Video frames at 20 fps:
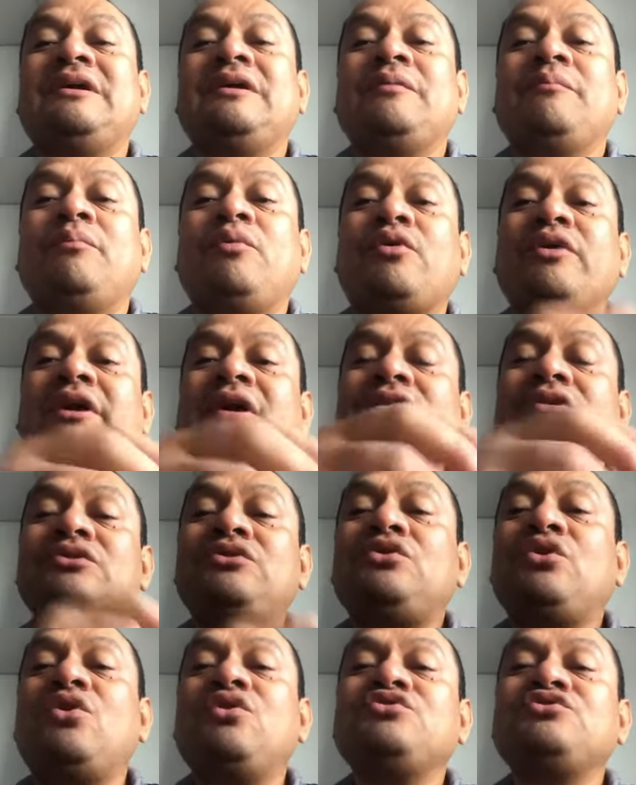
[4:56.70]
porque
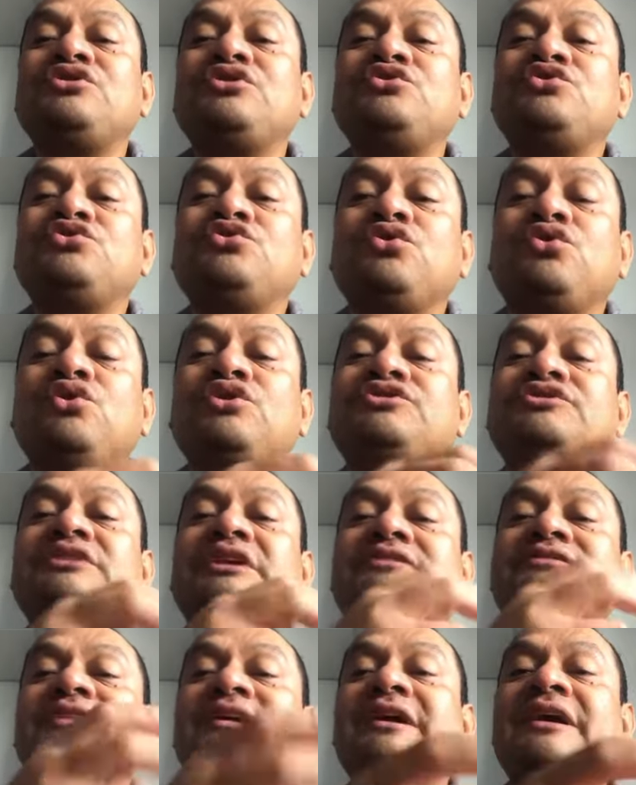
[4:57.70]
entonces solo
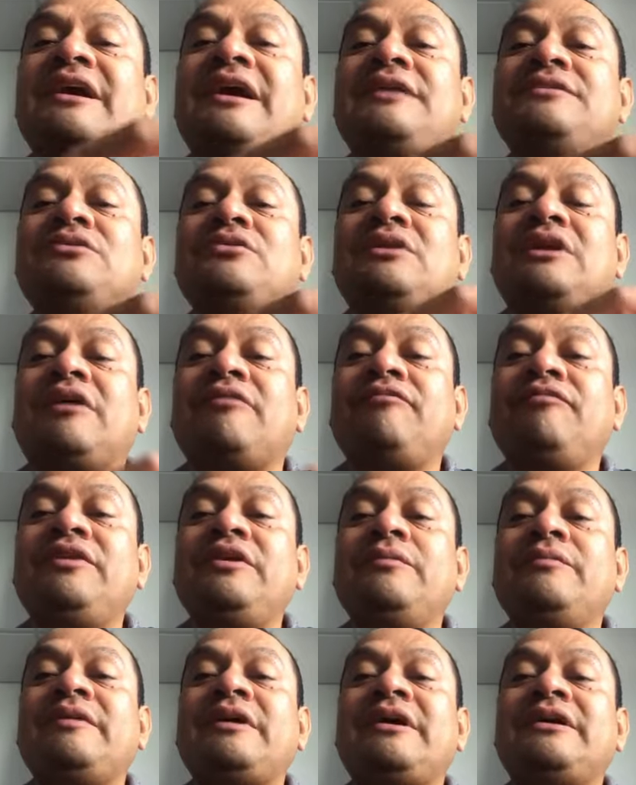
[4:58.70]
estás dejando la
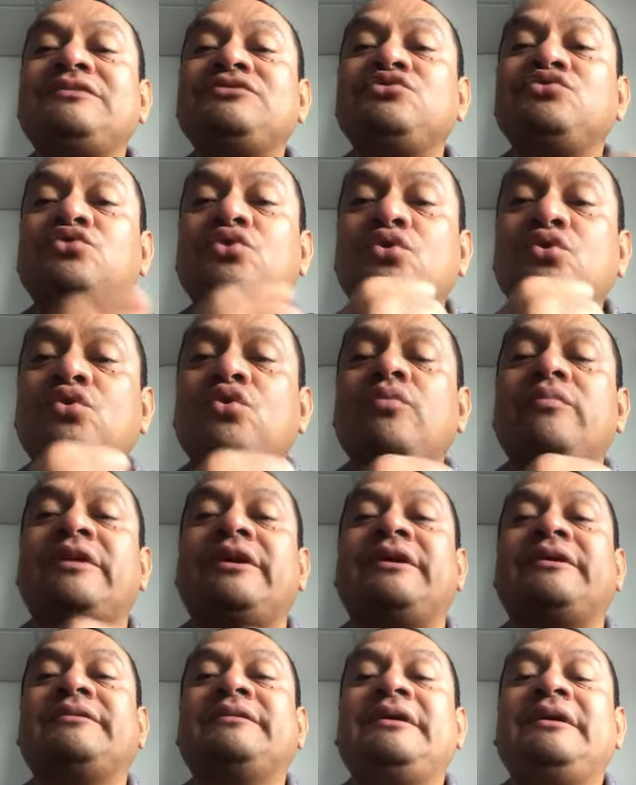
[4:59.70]
fibra
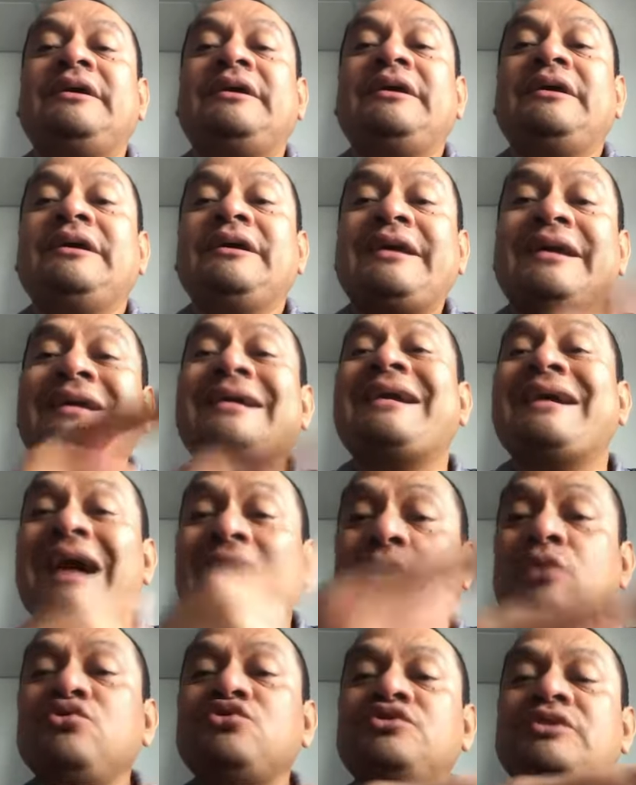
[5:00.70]
soluble, que
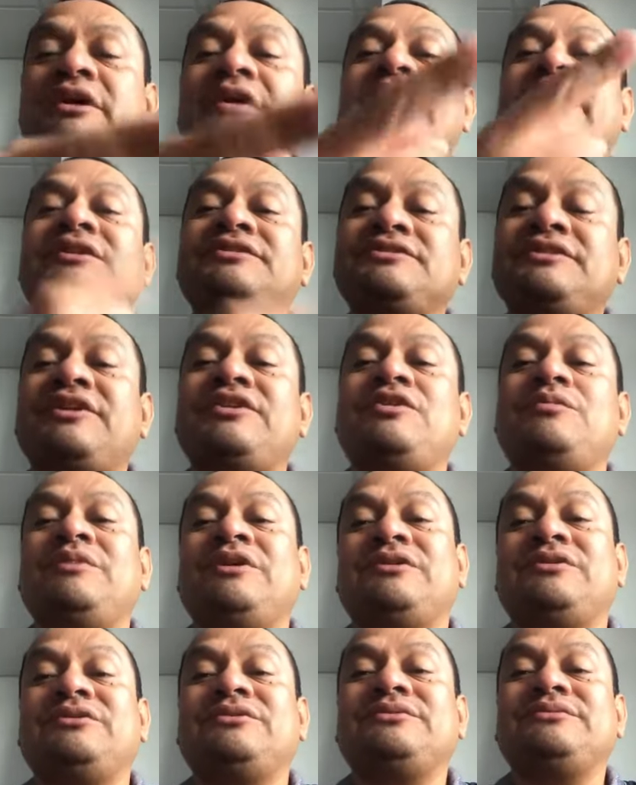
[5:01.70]
causa
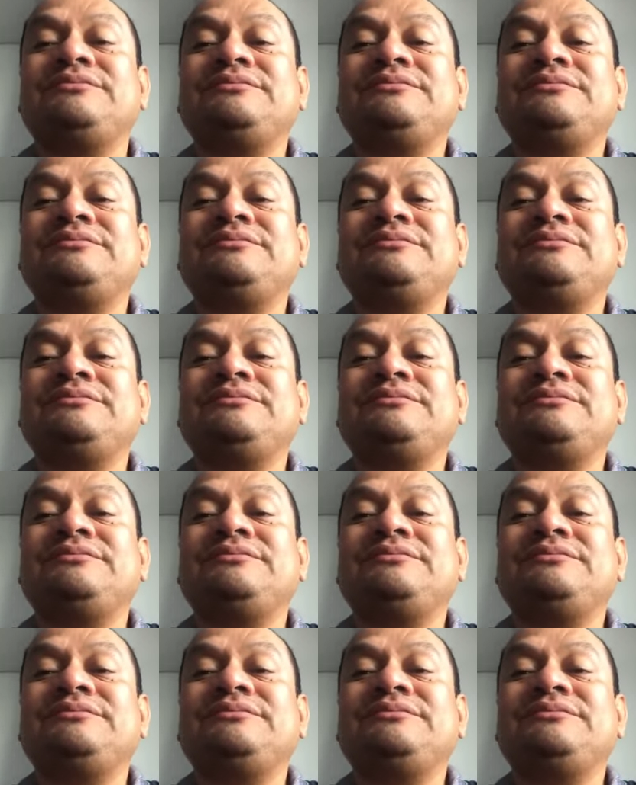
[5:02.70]
estreñimiento.